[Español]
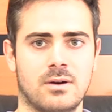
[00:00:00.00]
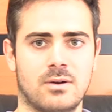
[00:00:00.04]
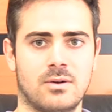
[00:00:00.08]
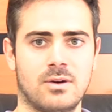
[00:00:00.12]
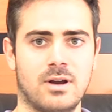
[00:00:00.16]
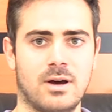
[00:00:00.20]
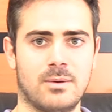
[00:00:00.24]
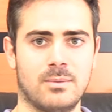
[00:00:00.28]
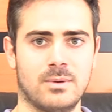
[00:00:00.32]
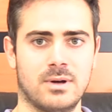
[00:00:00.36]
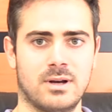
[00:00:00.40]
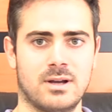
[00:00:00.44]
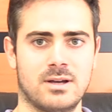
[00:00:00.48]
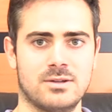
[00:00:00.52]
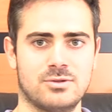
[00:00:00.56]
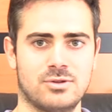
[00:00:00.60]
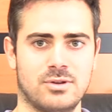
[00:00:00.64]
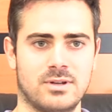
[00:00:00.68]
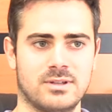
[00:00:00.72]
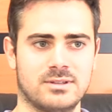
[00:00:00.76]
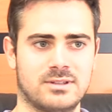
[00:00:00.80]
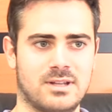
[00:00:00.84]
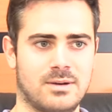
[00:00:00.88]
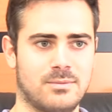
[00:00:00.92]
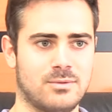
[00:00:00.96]
Hola, buenas.
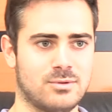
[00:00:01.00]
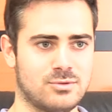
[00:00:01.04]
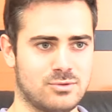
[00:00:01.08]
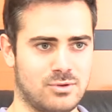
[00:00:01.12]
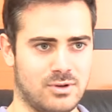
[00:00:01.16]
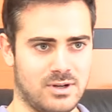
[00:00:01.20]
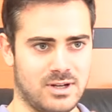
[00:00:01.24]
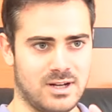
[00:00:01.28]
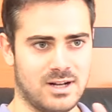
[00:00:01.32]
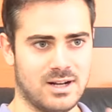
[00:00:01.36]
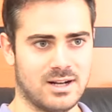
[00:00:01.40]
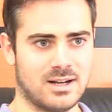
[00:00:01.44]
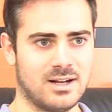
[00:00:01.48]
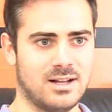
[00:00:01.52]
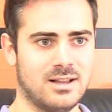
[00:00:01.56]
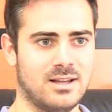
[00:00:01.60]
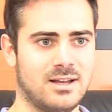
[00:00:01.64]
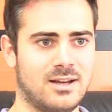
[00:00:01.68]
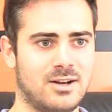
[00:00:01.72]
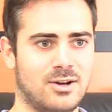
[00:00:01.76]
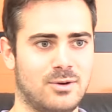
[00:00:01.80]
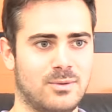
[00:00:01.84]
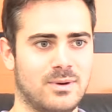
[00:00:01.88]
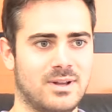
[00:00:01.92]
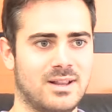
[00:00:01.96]
Hoy estamos con el alcalde
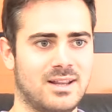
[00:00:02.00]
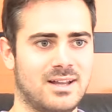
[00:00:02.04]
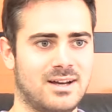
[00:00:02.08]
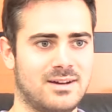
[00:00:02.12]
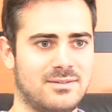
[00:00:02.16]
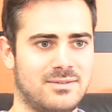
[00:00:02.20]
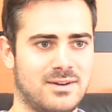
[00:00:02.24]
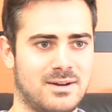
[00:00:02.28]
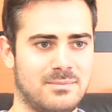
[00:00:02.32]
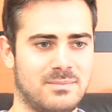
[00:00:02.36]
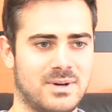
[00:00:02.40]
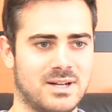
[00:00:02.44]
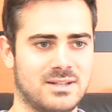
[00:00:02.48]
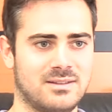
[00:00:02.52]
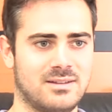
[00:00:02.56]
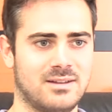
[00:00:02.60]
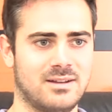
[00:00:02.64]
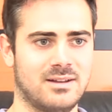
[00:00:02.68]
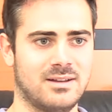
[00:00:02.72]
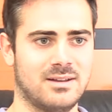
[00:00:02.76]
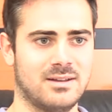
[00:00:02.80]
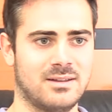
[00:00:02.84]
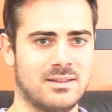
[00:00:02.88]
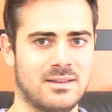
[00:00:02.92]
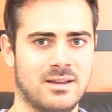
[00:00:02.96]
de Novelda, Fran
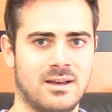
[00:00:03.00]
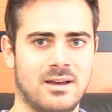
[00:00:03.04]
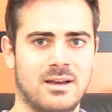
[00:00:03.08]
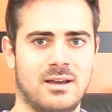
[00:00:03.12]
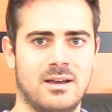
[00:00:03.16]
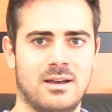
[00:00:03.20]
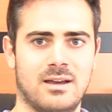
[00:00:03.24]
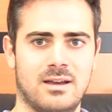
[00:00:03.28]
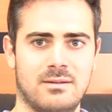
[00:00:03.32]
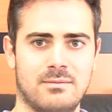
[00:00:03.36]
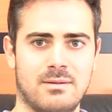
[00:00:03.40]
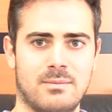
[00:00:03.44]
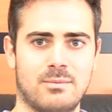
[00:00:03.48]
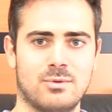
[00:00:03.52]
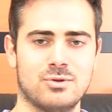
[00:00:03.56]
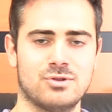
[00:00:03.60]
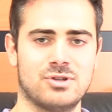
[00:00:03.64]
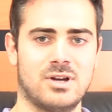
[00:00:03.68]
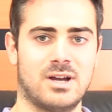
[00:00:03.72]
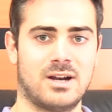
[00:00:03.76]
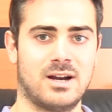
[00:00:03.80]
Martínez, y vamos